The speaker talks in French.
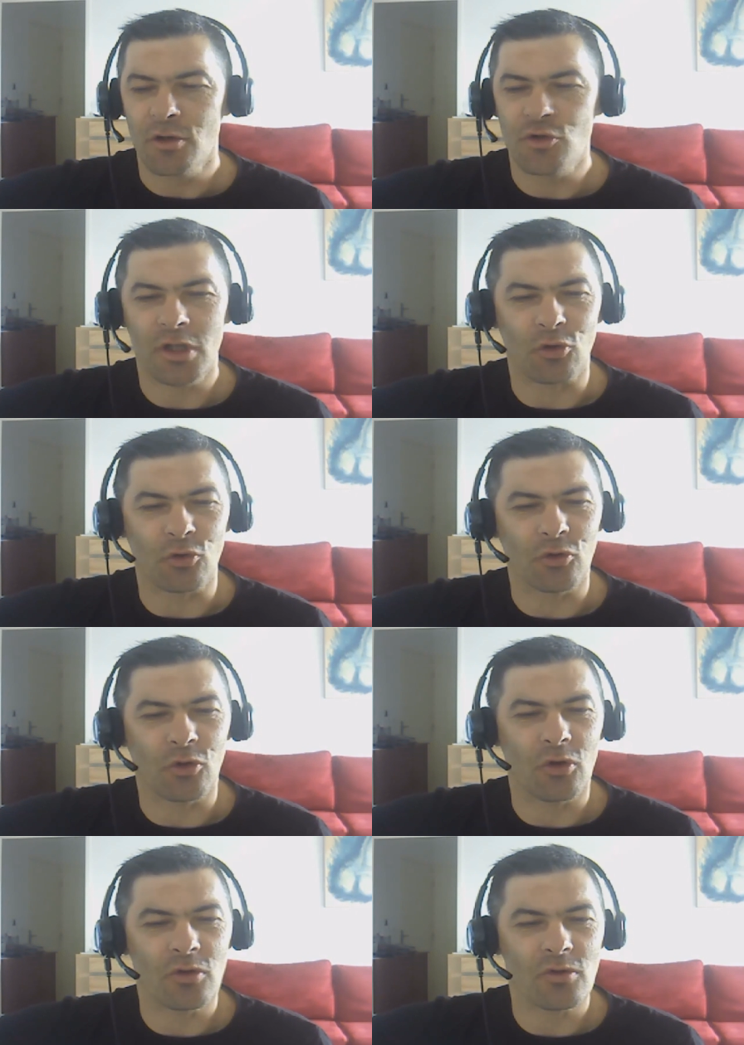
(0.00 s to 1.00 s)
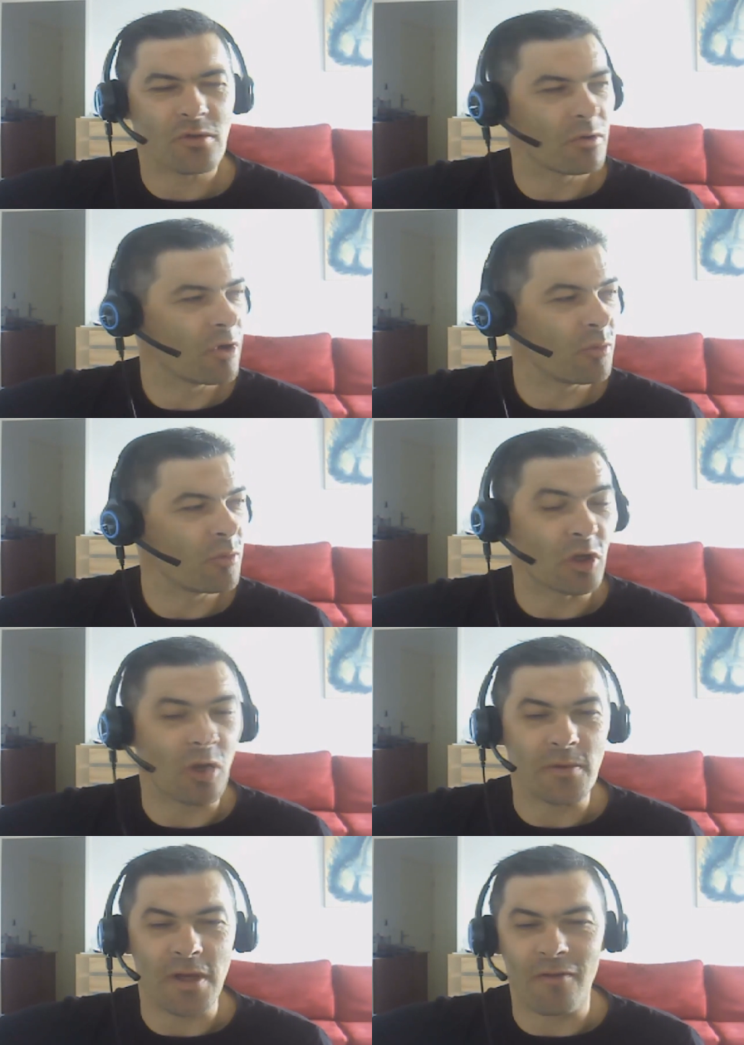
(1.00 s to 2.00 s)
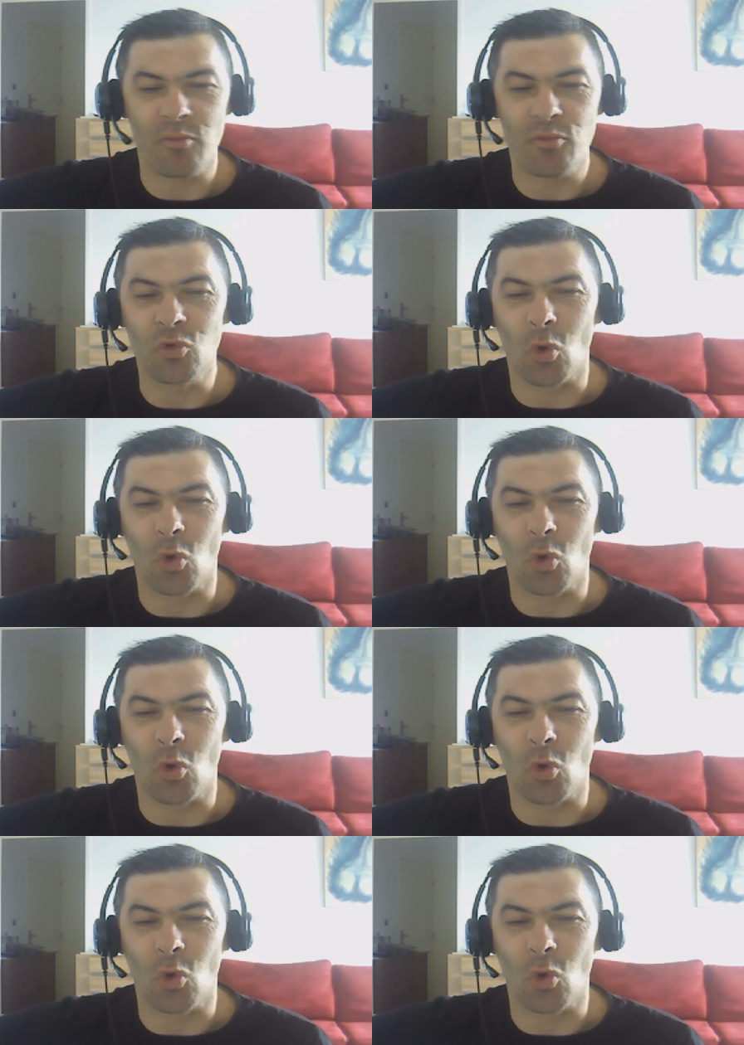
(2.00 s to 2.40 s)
j'ai tendance, euh, et puis comme il n'y avait plus